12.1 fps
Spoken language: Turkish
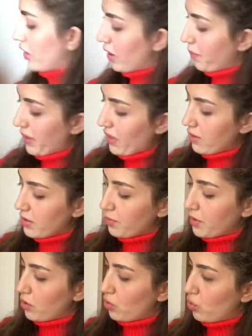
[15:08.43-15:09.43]
de beyaz
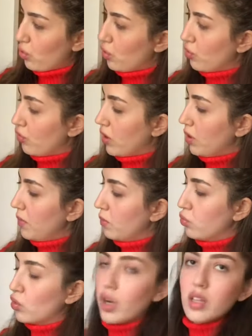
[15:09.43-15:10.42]
bir tişört var ama
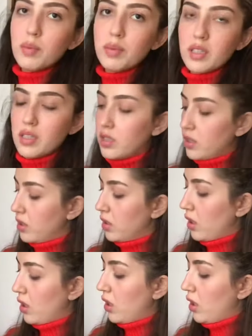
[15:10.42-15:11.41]
bu kalabilir.
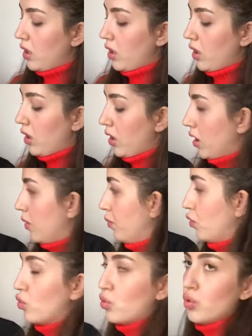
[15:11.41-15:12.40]
Ee,
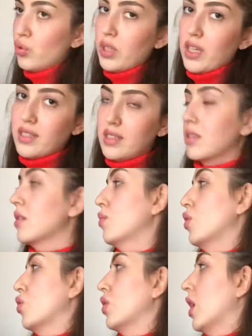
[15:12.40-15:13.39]
çünkü yani
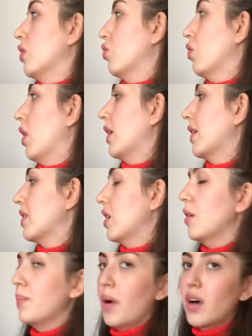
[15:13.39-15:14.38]
sığmıyor diğer türlü
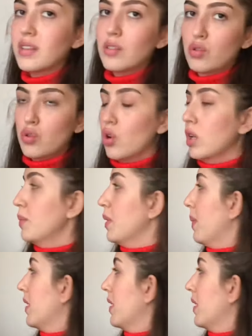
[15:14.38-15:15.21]
arkadaşlar. Bazı tişörtlerimi de ben